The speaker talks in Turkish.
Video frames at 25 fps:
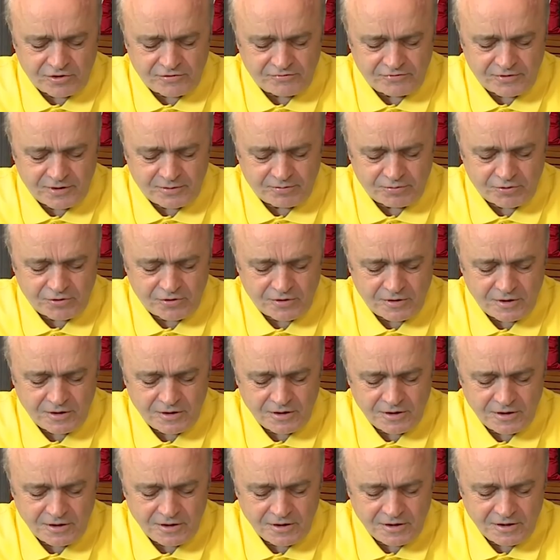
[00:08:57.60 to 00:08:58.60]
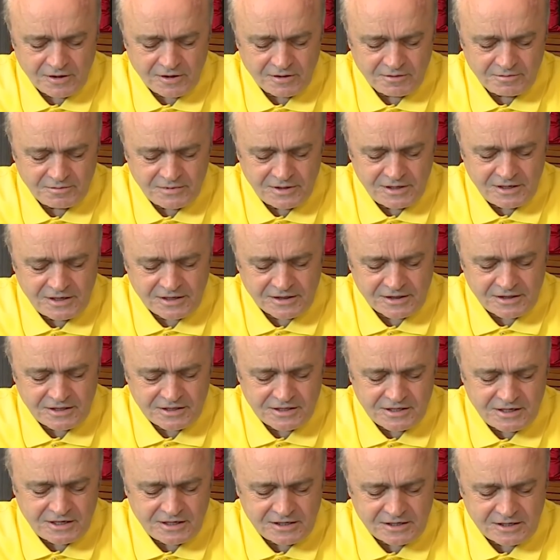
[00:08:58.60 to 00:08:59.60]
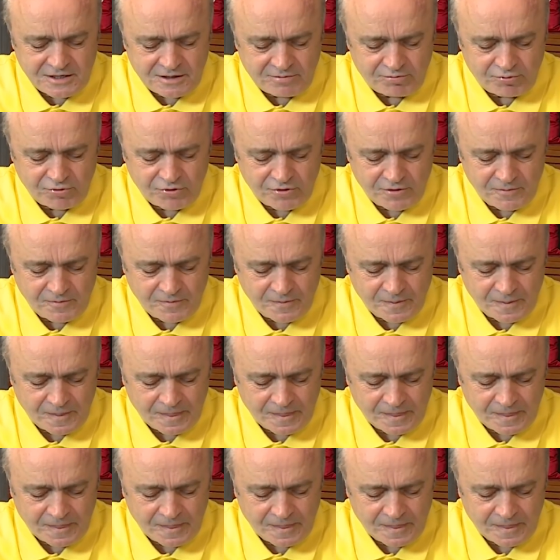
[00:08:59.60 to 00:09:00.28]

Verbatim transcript: sörf yapıyor. Milletle geyik yapıyor.